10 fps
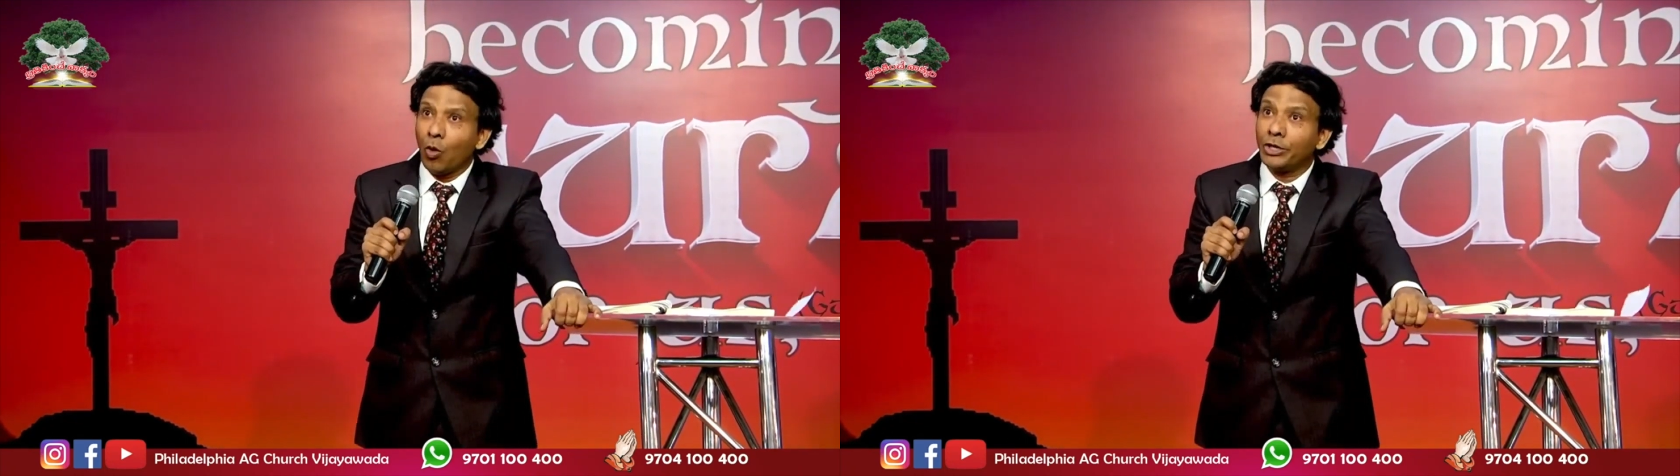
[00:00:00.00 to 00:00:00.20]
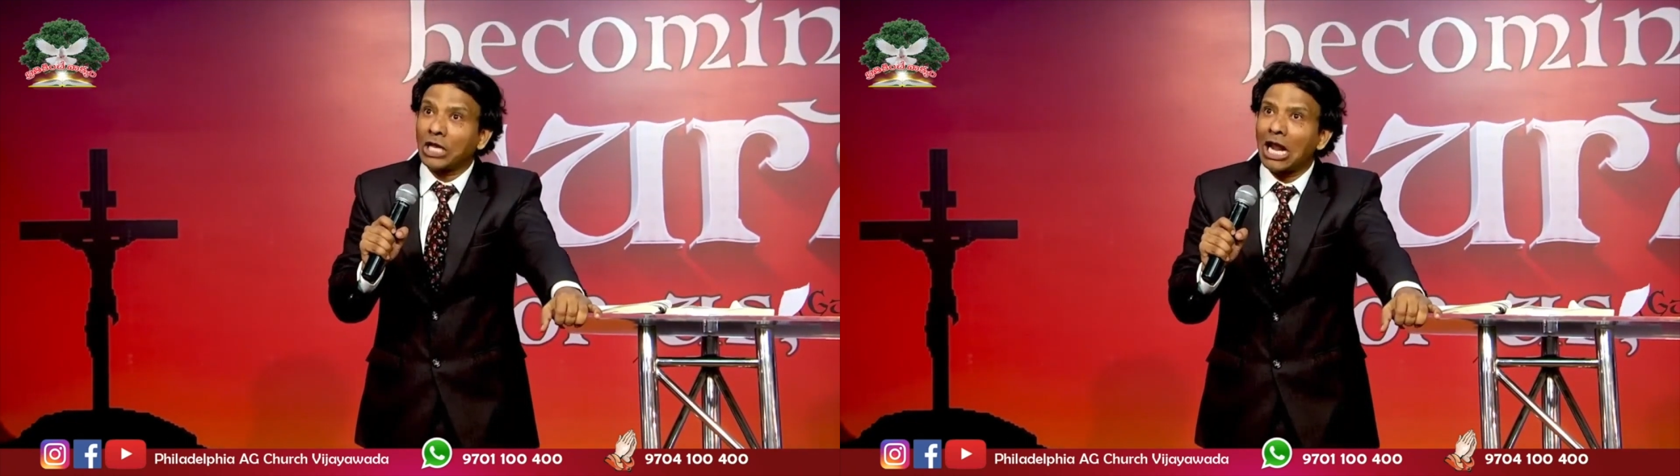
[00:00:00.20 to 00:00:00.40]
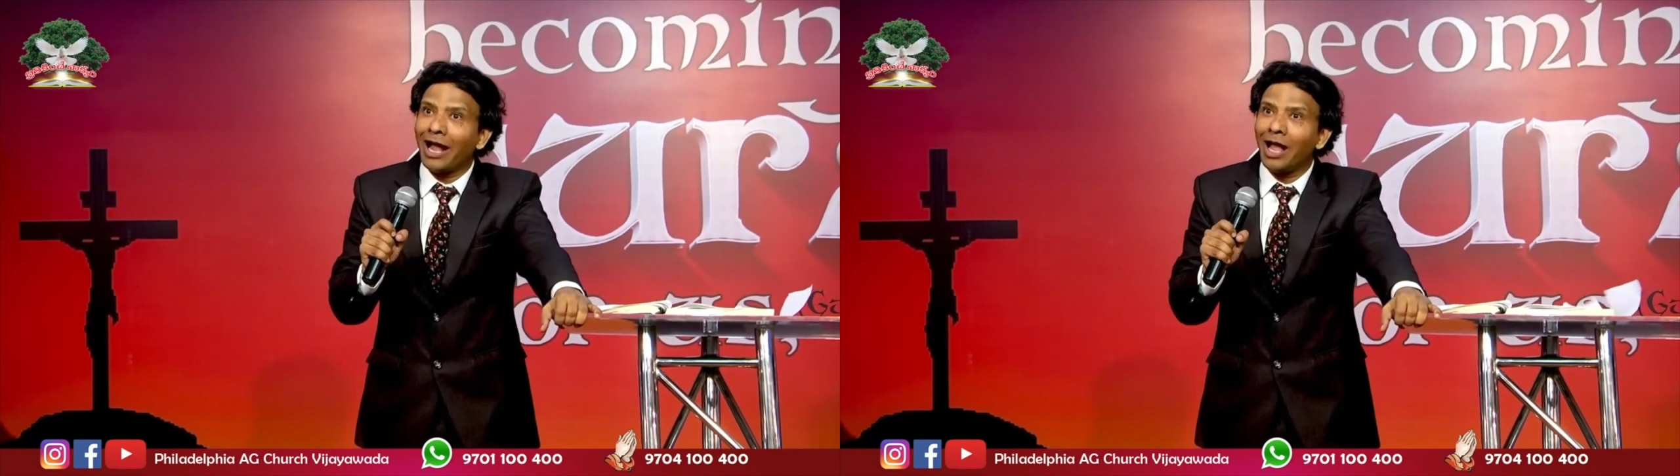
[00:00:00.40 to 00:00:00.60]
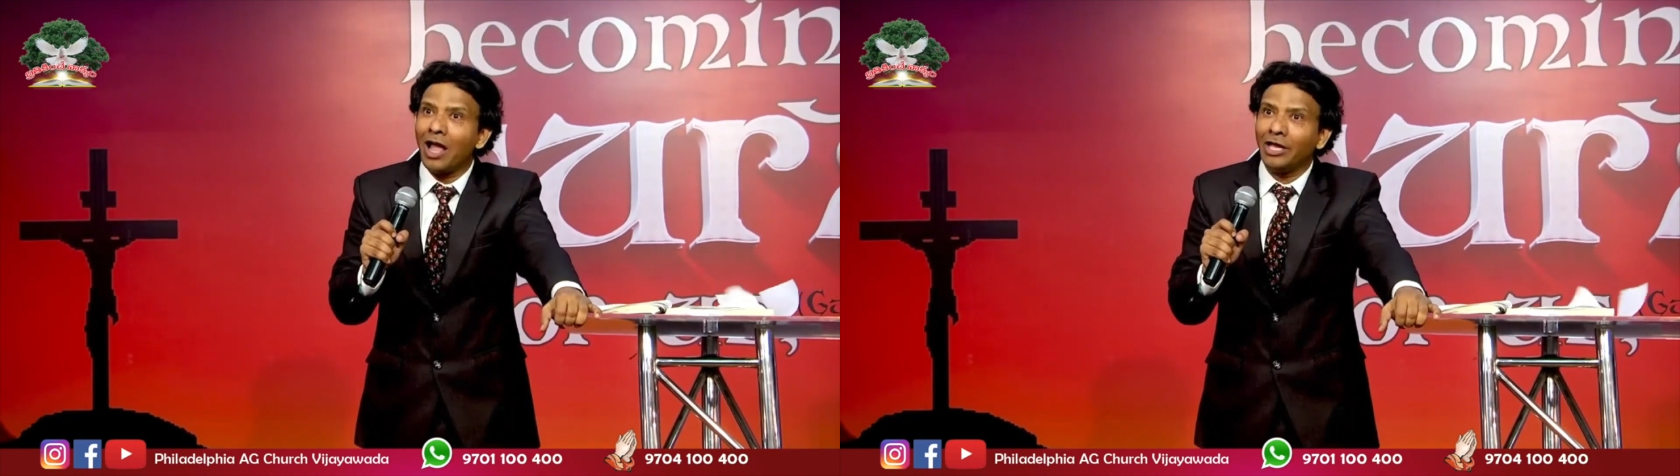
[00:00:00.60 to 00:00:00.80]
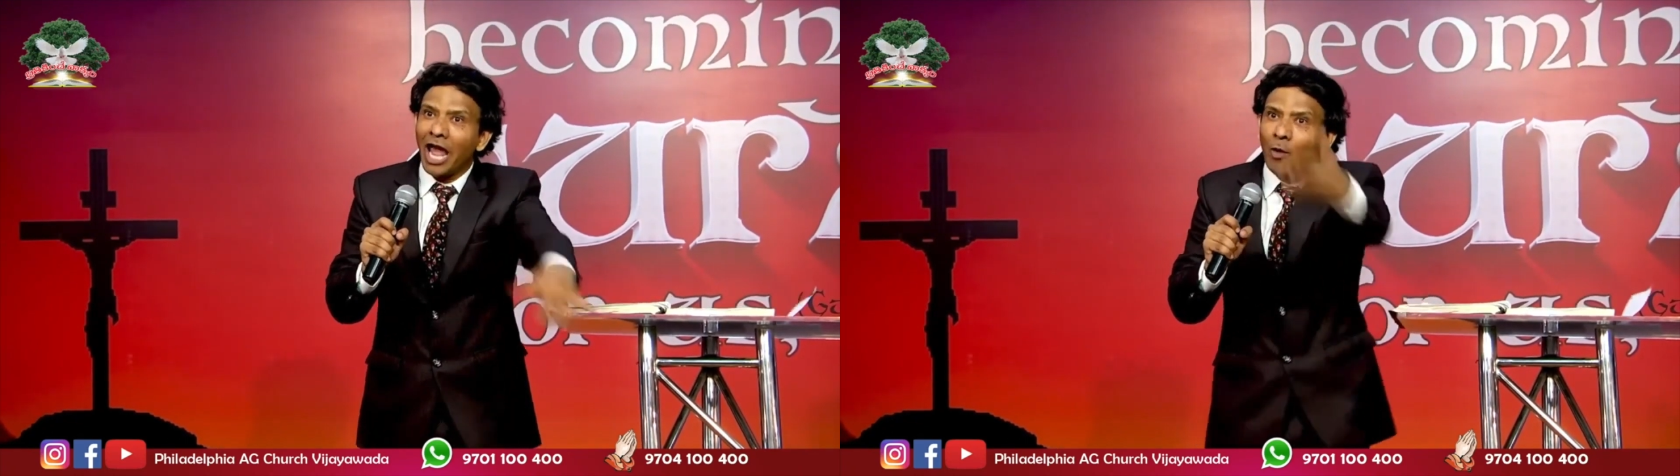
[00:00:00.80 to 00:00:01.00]
ఒంటెలాగా
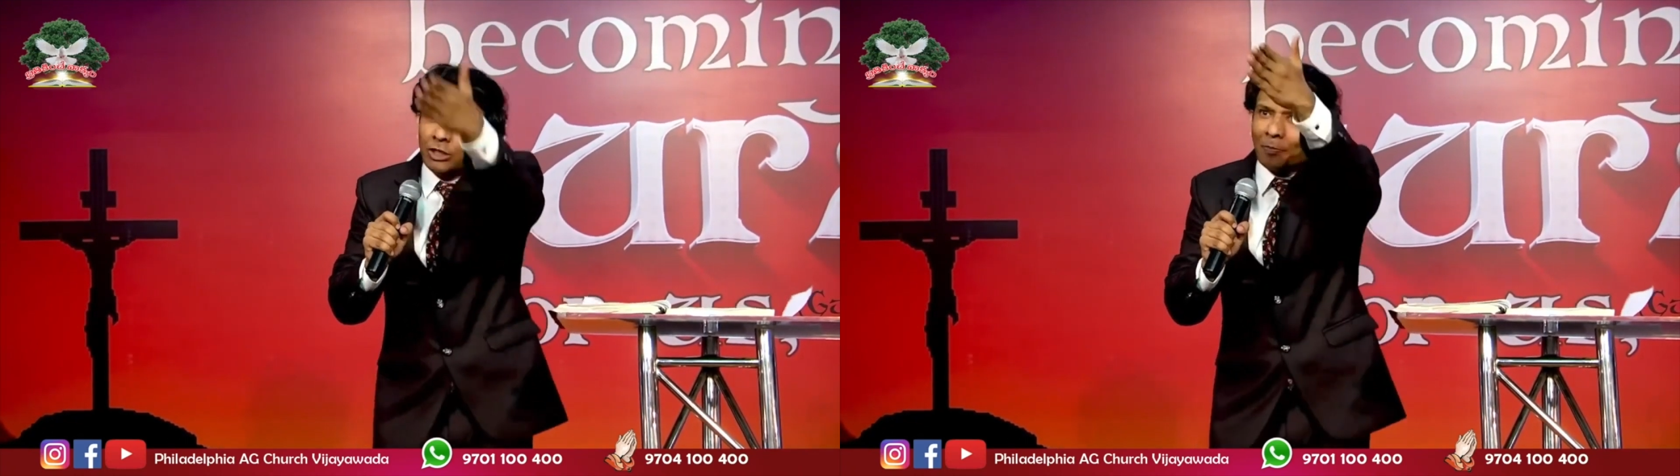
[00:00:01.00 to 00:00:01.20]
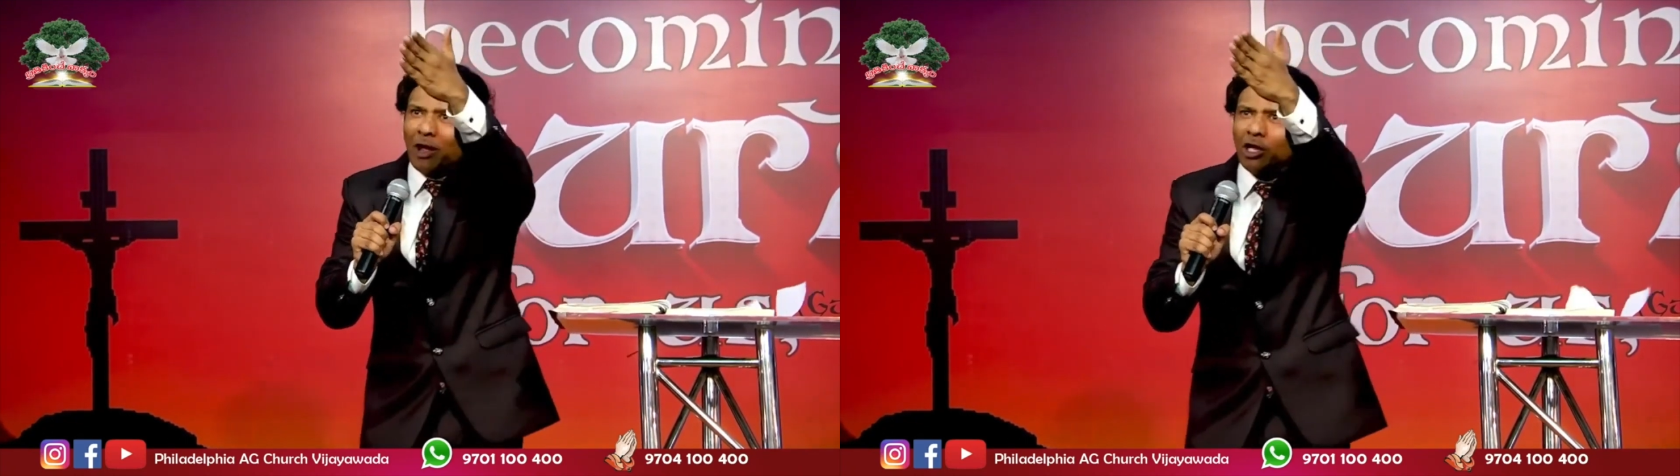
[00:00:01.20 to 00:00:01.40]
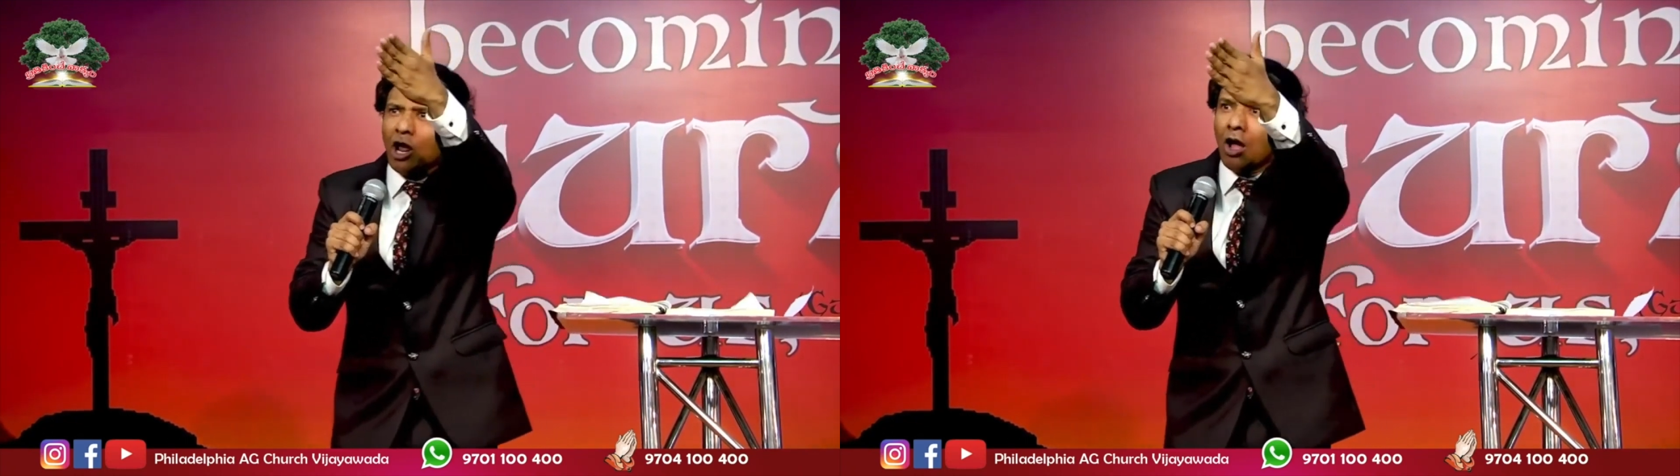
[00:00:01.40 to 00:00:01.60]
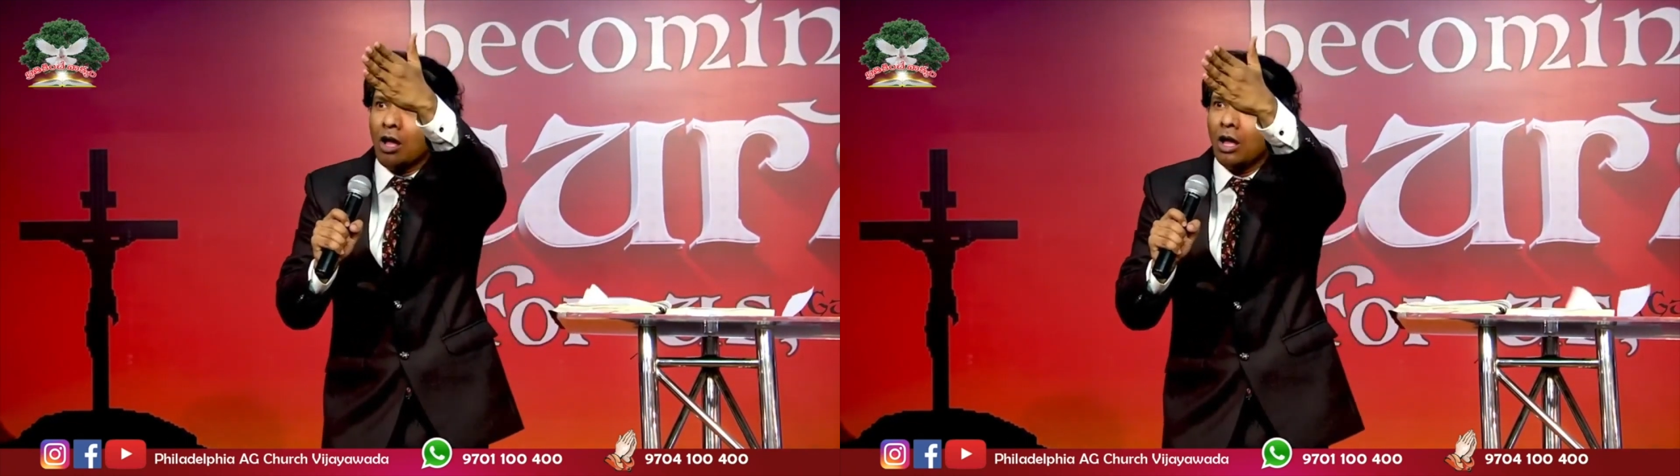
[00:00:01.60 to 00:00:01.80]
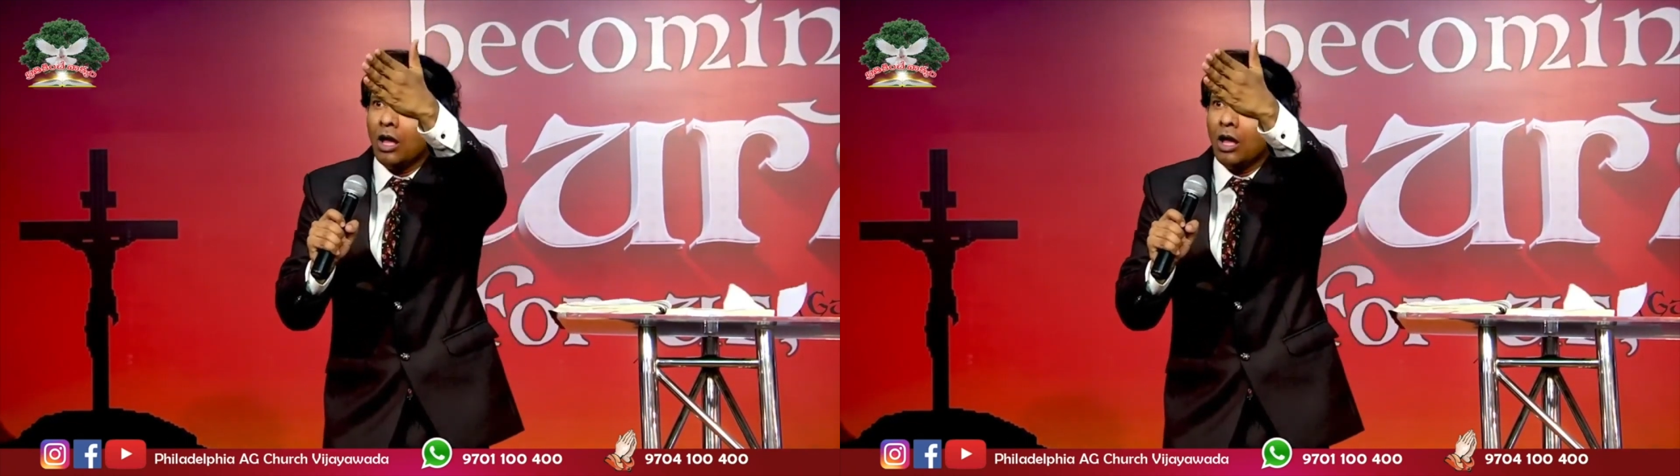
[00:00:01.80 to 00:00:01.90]
ఏముంది ప్రయోజనం